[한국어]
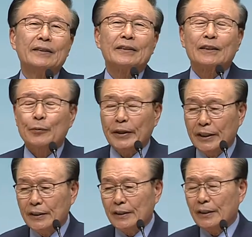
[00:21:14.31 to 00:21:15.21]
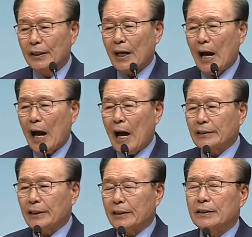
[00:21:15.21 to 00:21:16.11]
그러면은
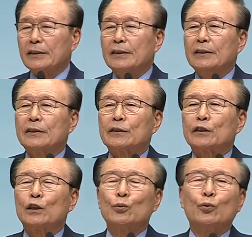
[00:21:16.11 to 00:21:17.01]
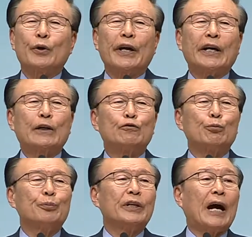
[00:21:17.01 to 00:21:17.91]
아직 천국에 갈
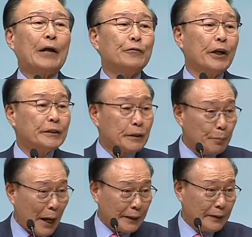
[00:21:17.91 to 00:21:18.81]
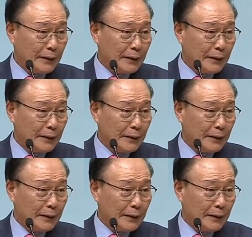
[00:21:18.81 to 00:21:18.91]
준비가 안 돼 있지만